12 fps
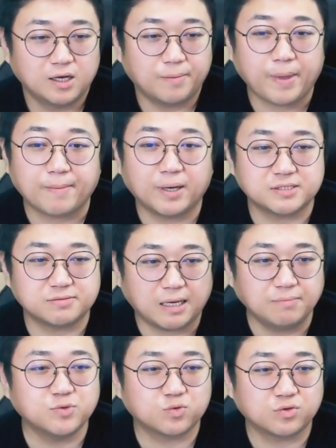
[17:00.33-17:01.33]
한
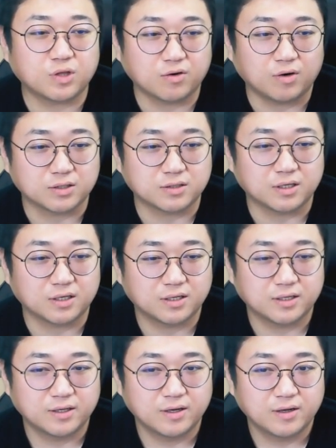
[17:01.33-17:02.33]
183 정도 된 것 같아
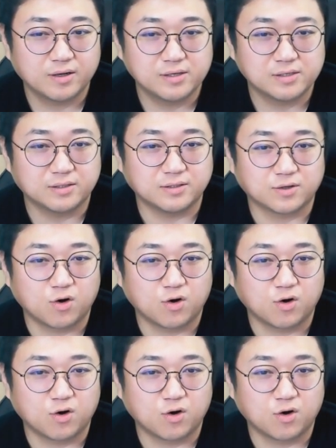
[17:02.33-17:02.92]
어